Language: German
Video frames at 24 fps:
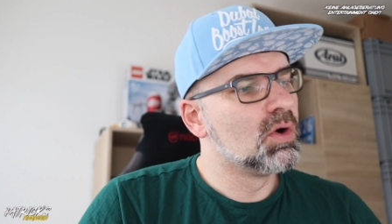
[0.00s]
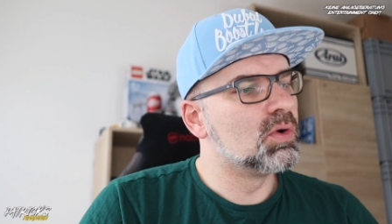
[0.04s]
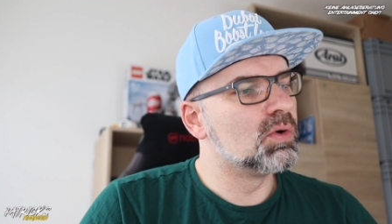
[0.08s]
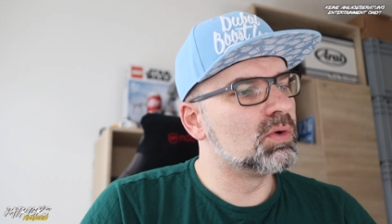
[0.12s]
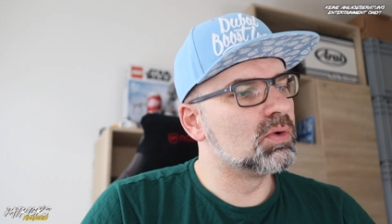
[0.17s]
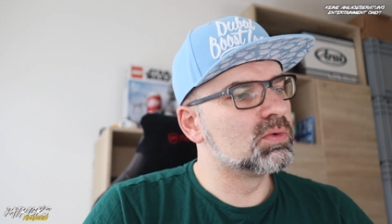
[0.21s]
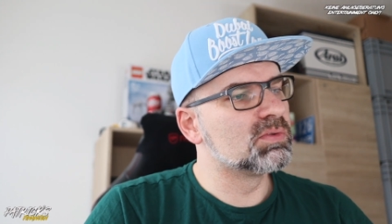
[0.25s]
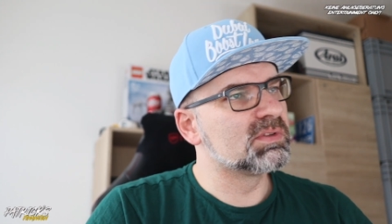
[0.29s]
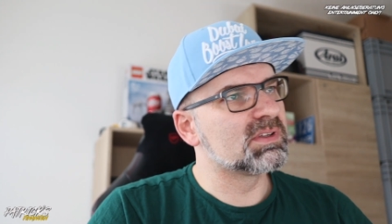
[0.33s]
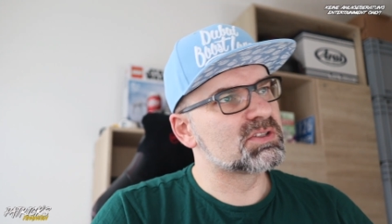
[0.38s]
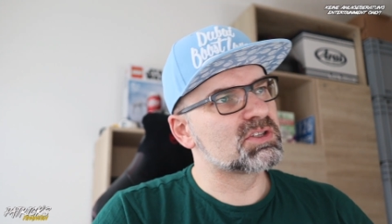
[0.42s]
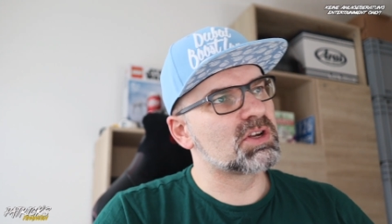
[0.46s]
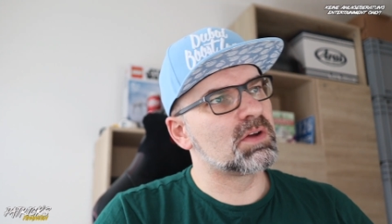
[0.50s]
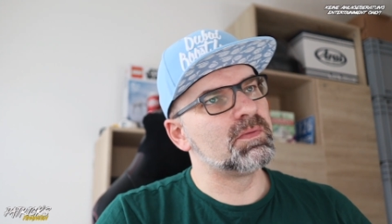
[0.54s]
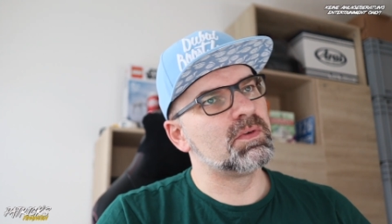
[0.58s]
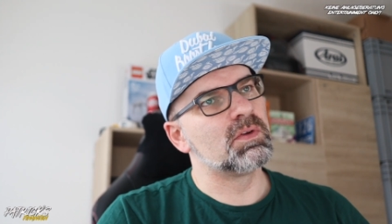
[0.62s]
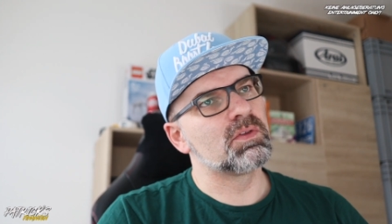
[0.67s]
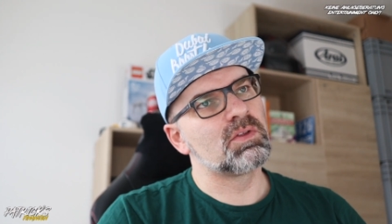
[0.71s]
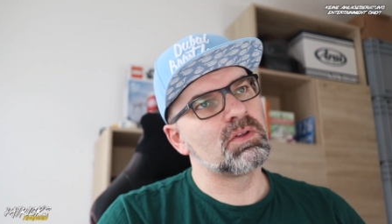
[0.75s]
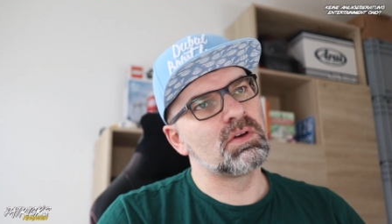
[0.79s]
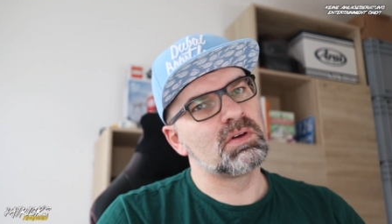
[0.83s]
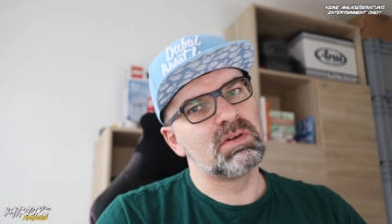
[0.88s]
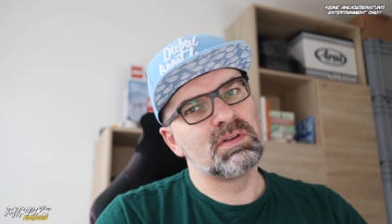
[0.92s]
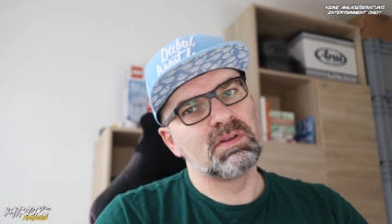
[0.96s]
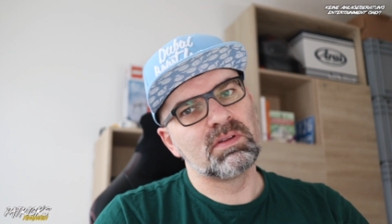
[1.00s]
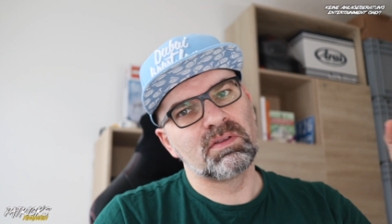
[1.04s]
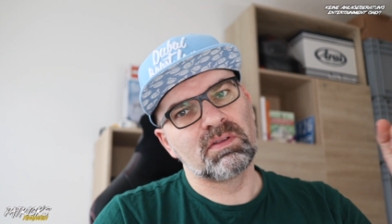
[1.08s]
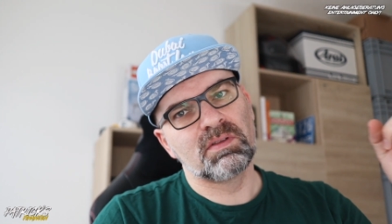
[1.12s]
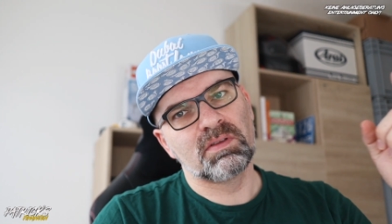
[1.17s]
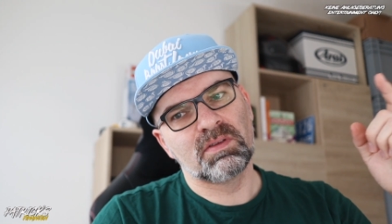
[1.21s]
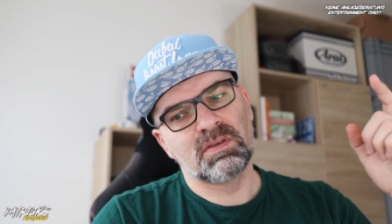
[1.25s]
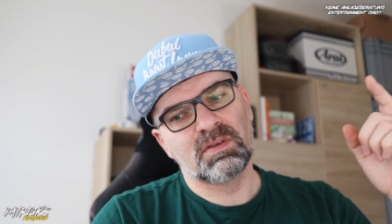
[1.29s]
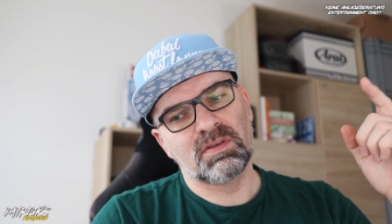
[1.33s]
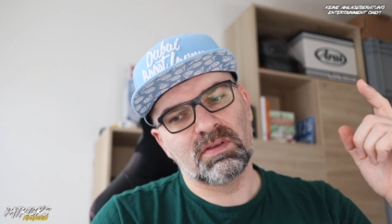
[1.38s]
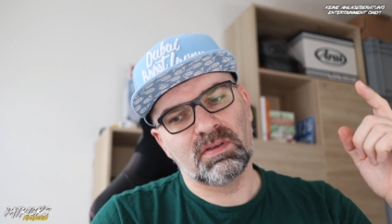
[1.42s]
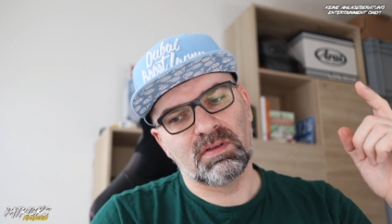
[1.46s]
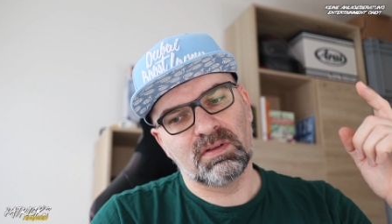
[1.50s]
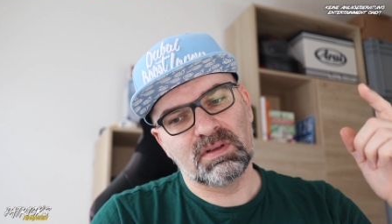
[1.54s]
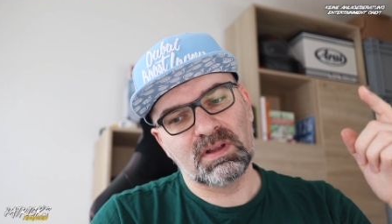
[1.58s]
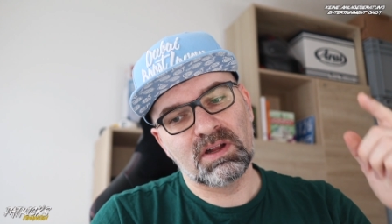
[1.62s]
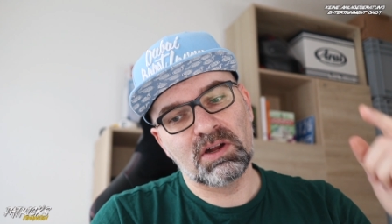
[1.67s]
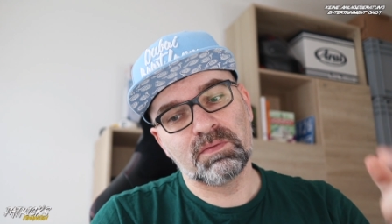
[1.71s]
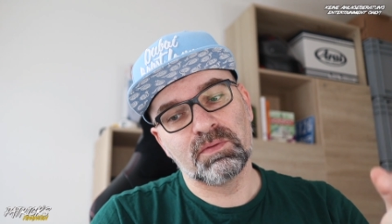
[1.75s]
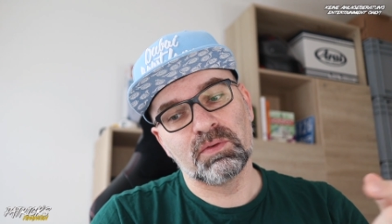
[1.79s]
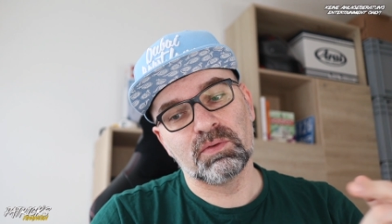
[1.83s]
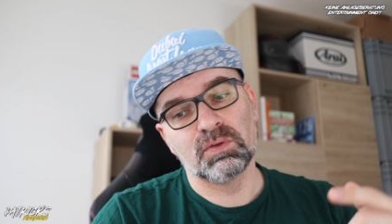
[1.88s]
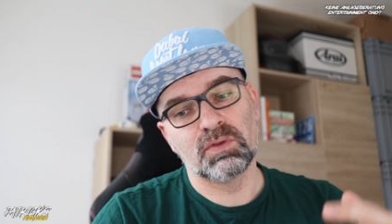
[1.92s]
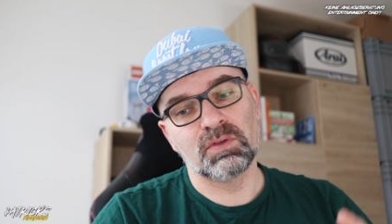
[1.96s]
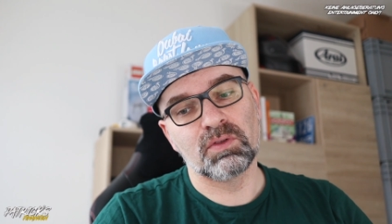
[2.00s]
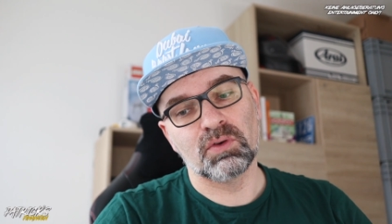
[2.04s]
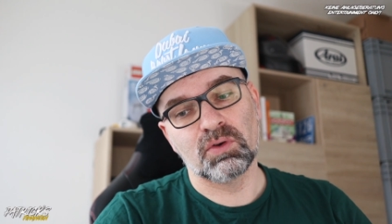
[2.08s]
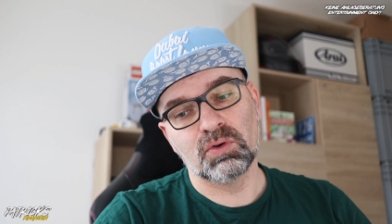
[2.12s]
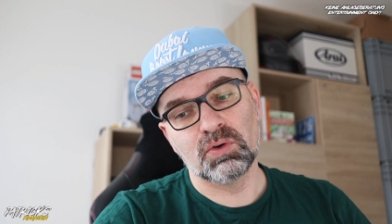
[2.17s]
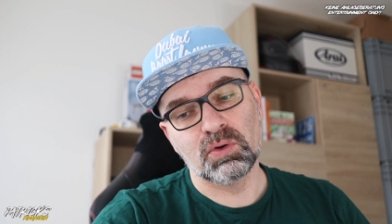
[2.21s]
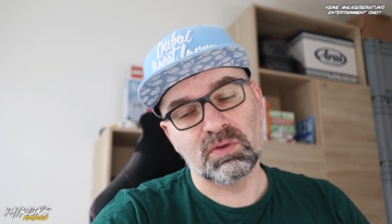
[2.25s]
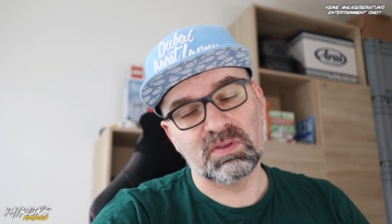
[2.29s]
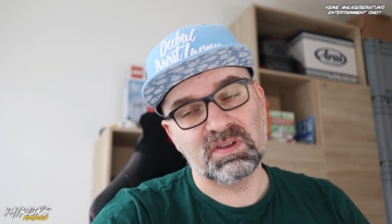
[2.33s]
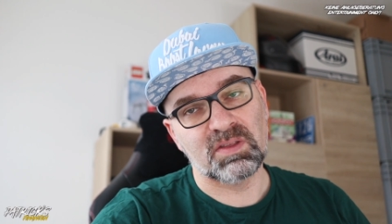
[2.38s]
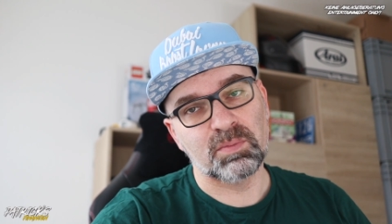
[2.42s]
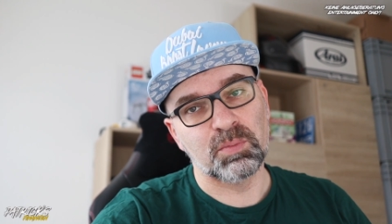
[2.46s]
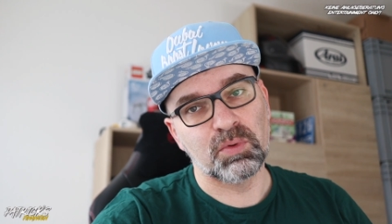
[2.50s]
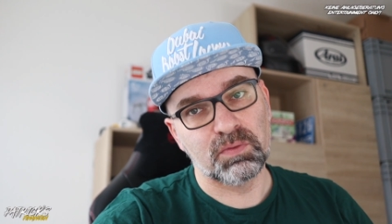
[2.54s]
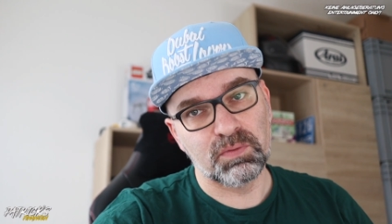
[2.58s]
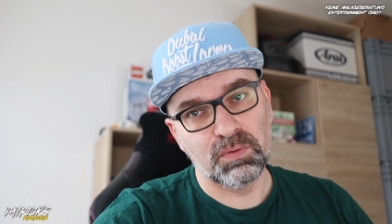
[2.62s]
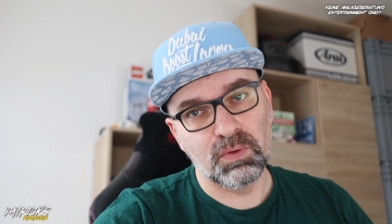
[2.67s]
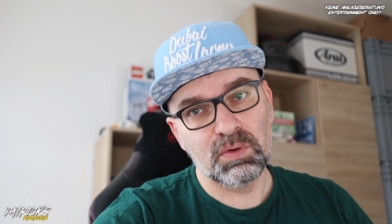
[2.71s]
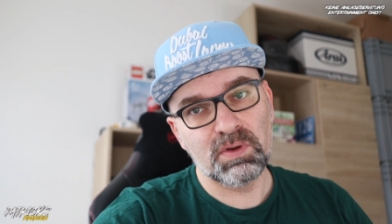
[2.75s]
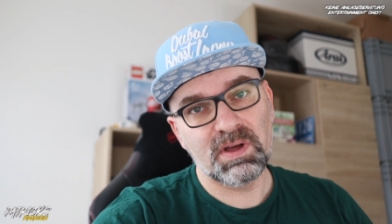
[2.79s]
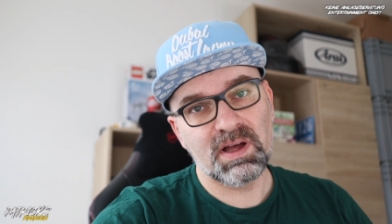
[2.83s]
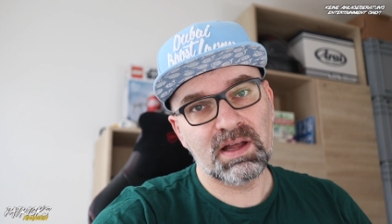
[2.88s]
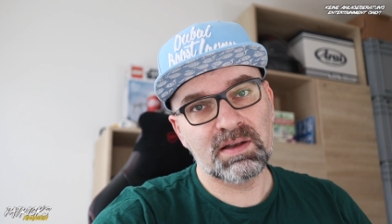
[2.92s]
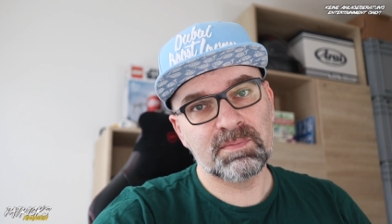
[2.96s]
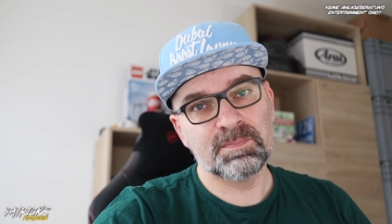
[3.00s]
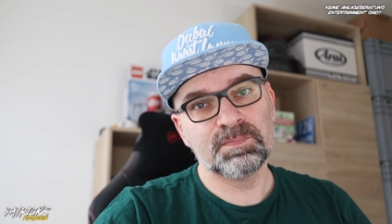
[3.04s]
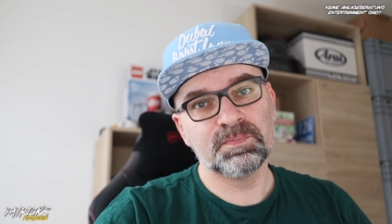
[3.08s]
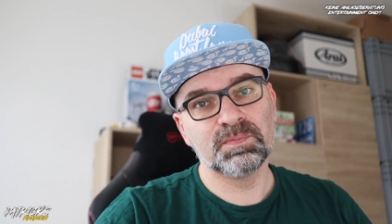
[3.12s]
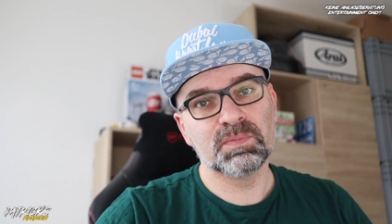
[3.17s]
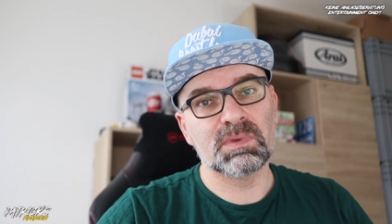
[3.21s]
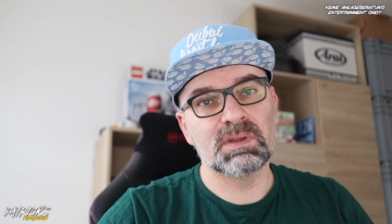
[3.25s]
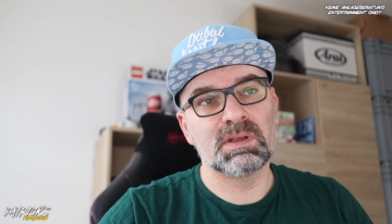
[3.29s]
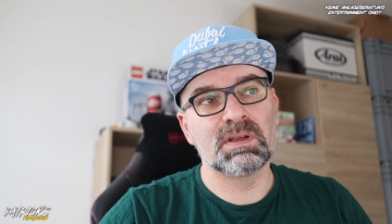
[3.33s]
Und dann schauen wir uns noch ins, äh, haben wir uns noch kurz das Portfolio an.